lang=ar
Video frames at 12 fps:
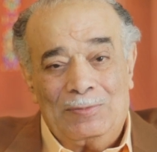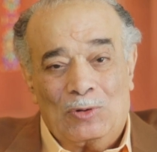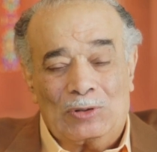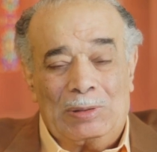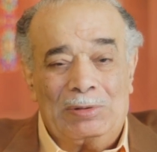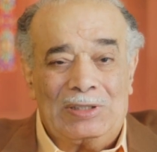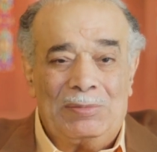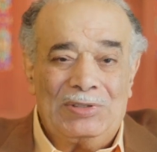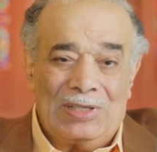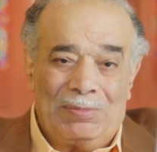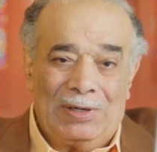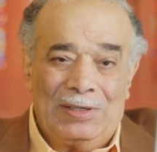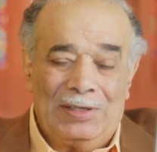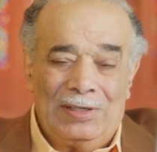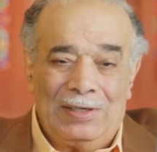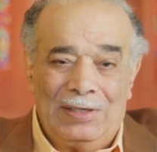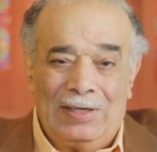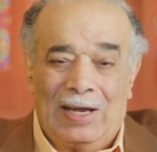مرتبطة بزمن
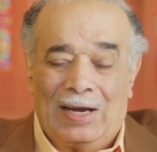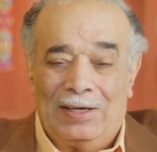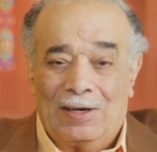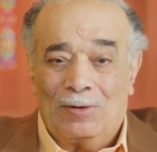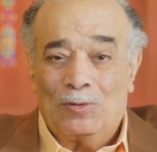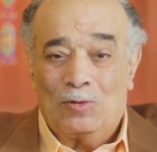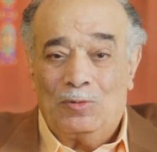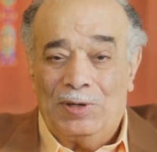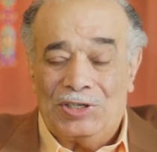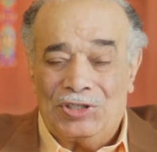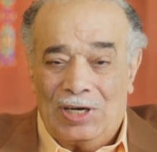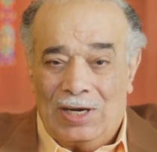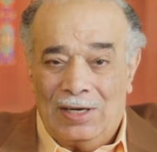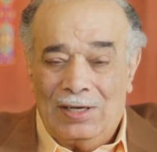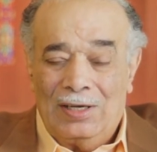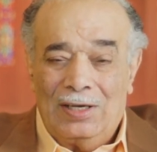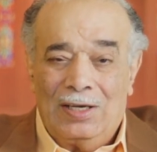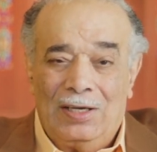يعني يخلق ما يشاء
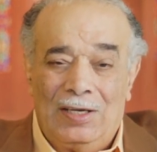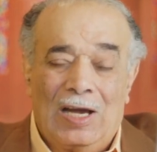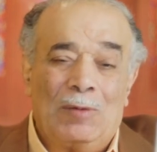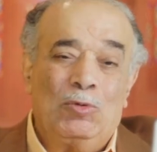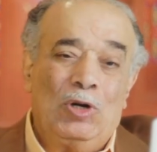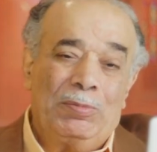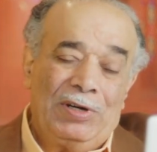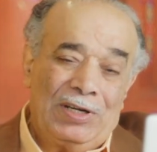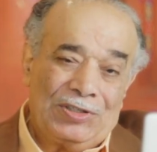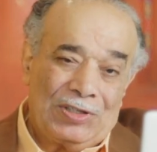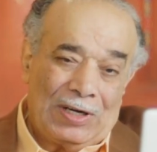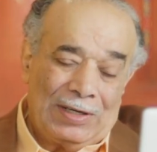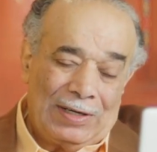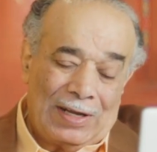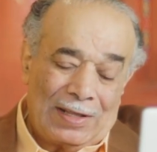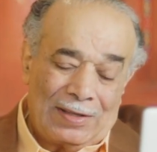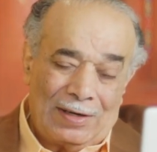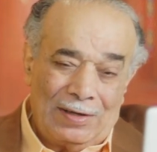يهب لمن يشاء
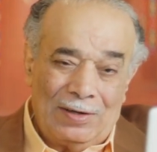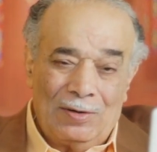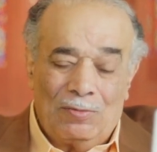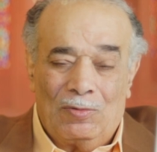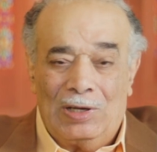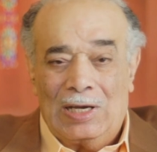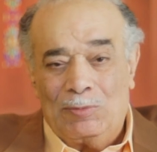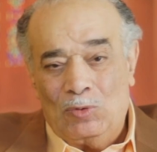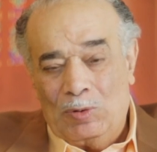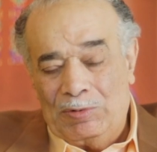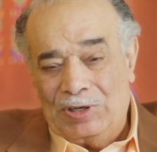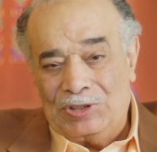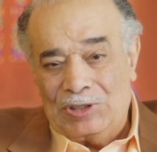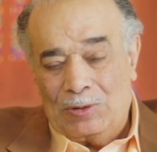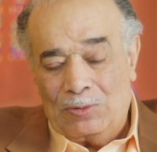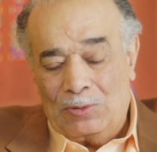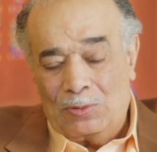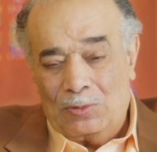إناثا ويهب لمن يشاء
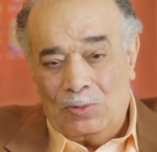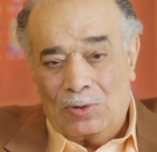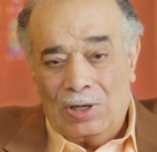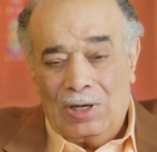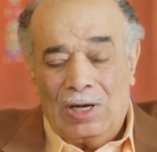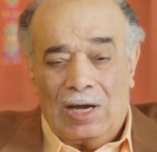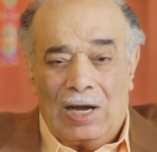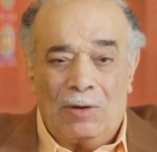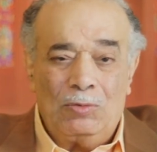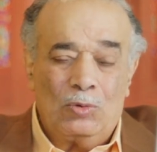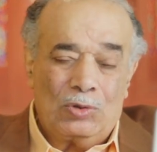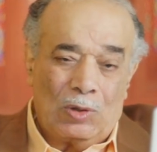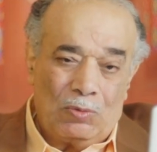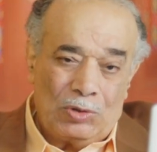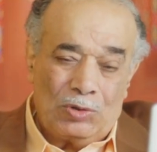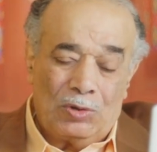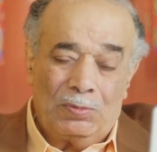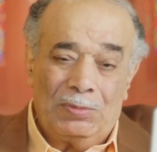الذكور أو
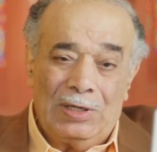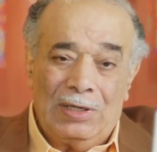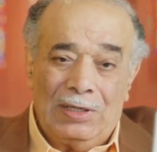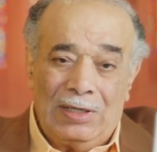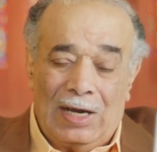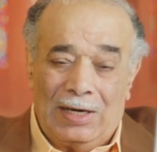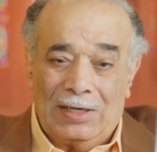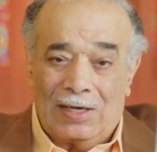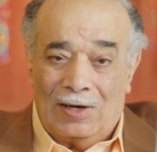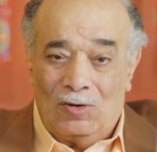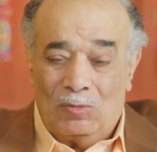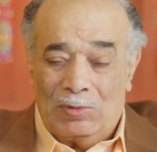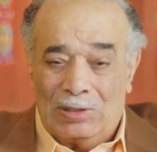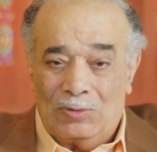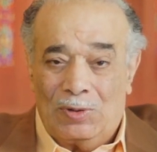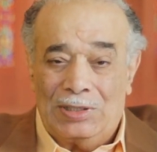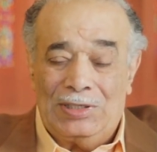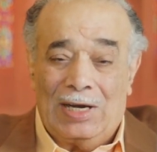يزوجهم يعني خلوهم
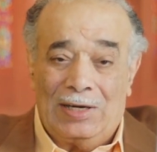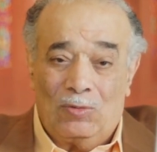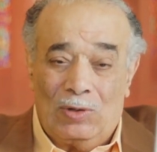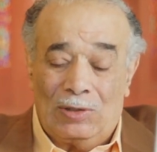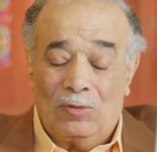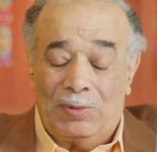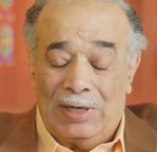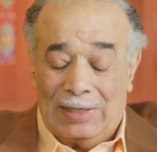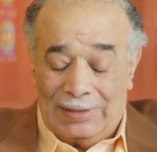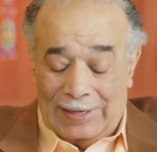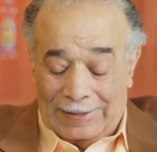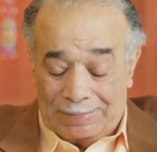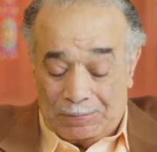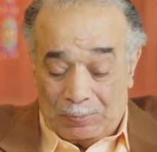أزواج يعني أولاد وبنات يعني